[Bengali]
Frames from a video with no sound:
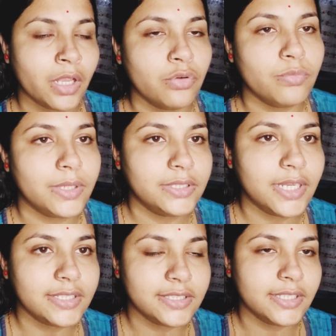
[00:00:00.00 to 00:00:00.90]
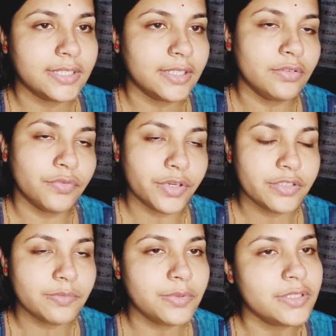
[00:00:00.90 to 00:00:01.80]
খুব ভালো লাগছে দেখতে তো
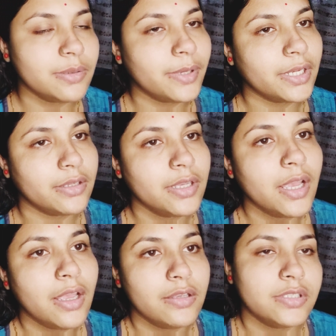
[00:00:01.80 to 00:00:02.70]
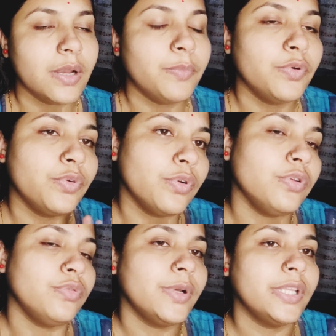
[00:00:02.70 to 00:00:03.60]
ফ্রেন্ডস প্লিজ আমাকে সাপোর্ট করো
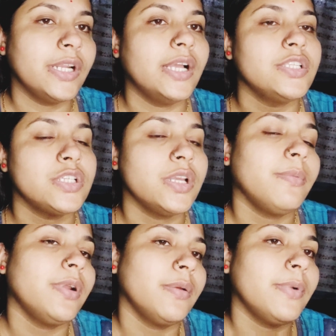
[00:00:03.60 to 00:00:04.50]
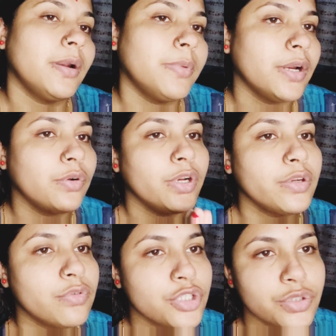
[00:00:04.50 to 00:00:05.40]
তোমাদের কাছে মানে বারবার করে
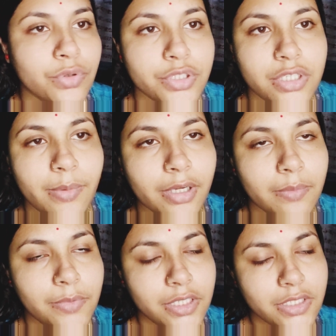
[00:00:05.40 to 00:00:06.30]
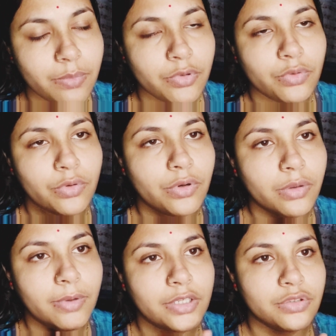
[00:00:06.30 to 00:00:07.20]
রিকোয়েস্ট করছি আমাকে প্লিজ সাপোর্ট করো
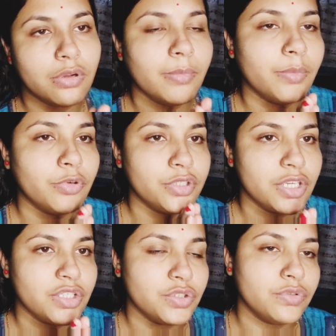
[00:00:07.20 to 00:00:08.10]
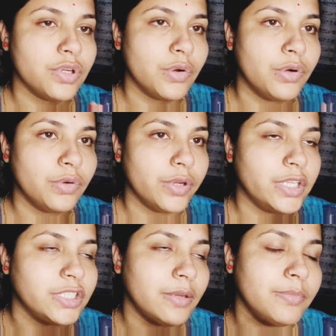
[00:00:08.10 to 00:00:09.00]
এবার যেন আমার মনিটাইজেশনটা অন
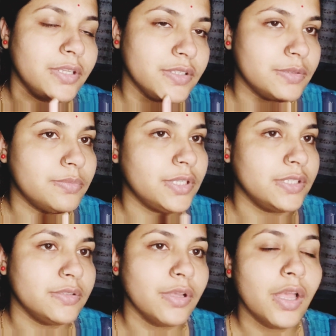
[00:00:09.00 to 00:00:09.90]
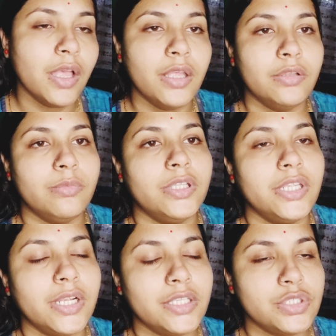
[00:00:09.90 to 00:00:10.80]
হয়ে যায় প্লিজ প্লিজ
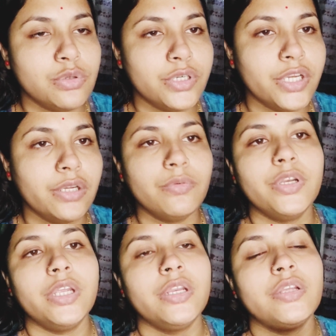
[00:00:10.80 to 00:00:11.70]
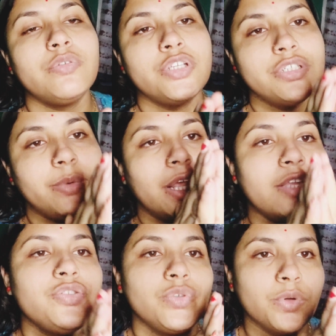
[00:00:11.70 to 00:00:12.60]
তোমাদের কাছে অনেক অনেক রিকোয়েস্ট আমার
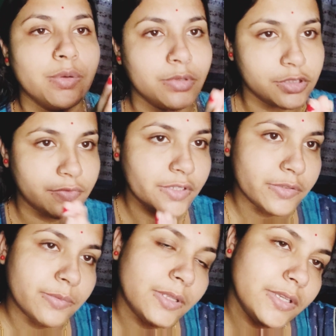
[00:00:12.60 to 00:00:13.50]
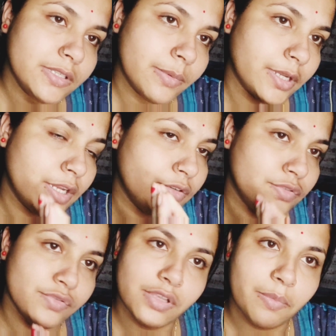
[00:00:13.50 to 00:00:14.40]
হাত জোর করে বলছি ফ্রেন্ডস প্লিজ আমাকে
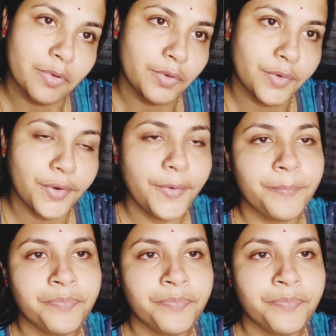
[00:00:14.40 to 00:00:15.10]
একটু সাপোর্ট করো